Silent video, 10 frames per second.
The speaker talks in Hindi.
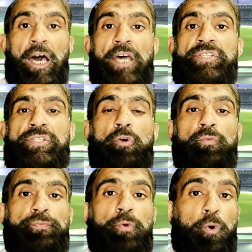हारिस
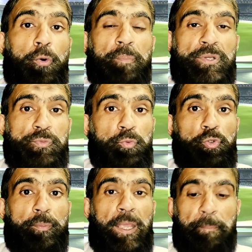रऊफ को
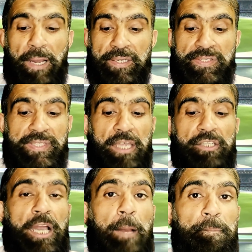मजबूत में पाकिस्तान
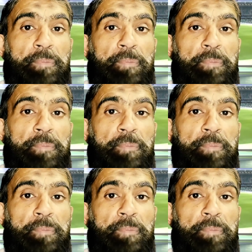का